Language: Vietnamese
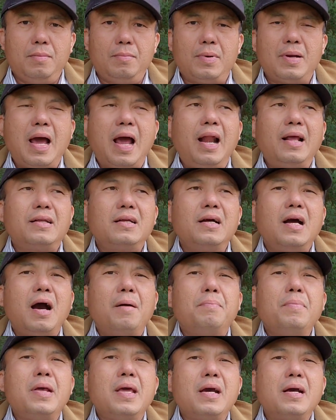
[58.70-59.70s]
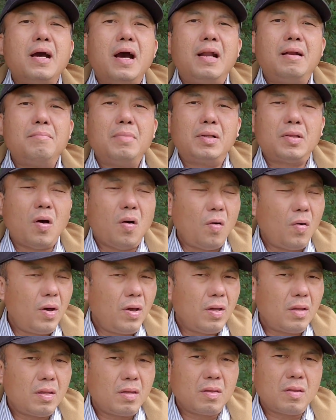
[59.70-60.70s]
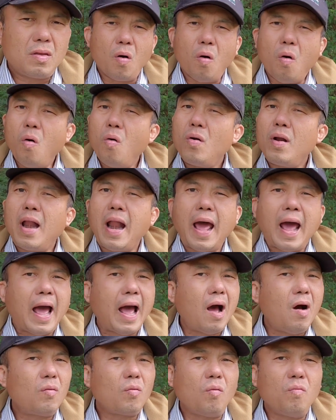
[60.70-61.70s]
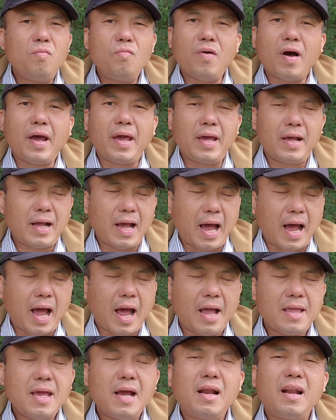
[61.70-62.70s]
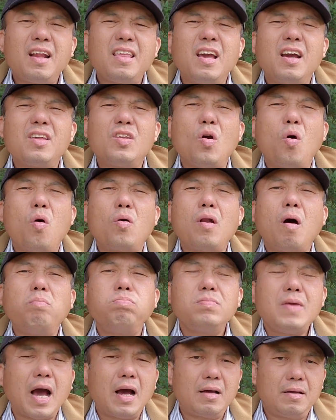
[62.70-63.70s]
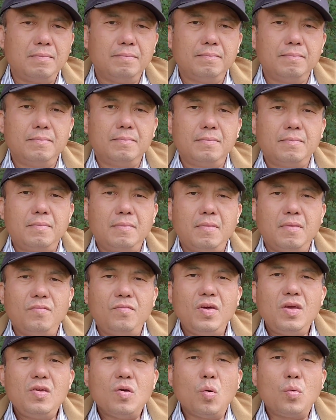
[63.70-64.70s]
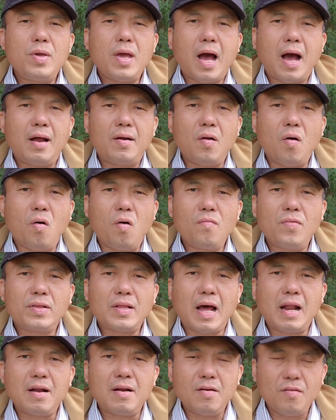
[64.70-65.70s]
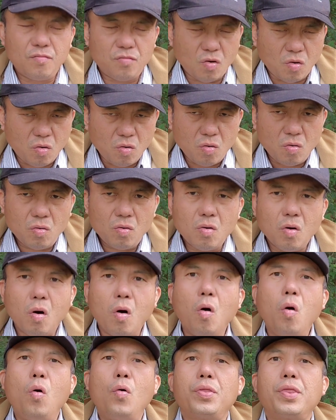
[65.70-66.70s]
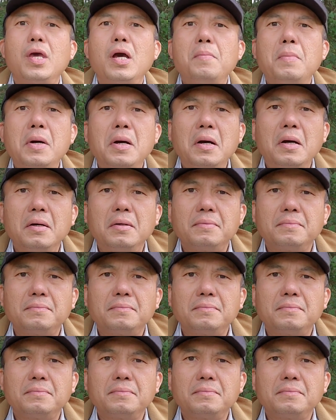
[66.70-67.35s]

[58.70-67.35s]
mà đây là trường hợp điển hình mà thôi chỗ nào cũng vậy cả nhất là những chỗ đông dân ví dụ như Hà Nội và thành phố Hồ Chí Minh